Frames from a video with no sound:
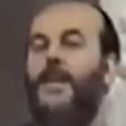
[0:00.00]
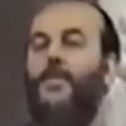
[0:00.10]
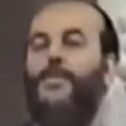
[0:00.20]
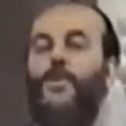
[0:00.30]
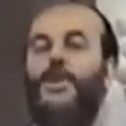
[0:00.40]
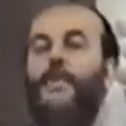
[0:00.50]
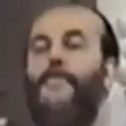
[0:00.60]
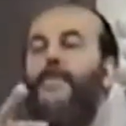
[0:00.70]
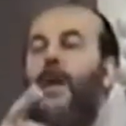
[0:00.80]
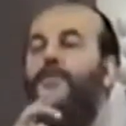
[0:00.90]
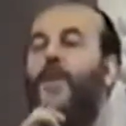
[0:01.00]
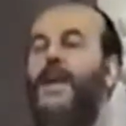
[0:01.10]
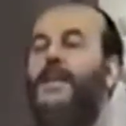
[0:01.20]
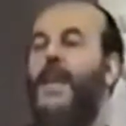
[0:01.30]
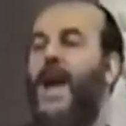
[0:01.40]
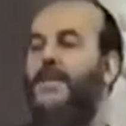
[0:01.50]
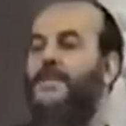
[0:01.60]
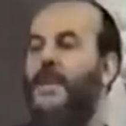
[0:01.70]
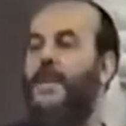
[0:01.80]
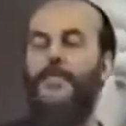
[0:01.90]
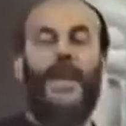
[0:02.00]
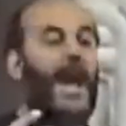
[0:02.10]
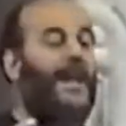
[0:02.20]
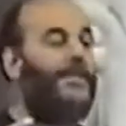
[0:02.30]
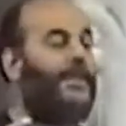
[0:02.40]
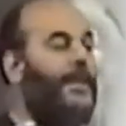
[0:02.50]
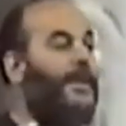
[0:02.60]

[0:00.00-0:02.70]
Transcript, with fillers: اللي بده يكمم افواه الناس بحيث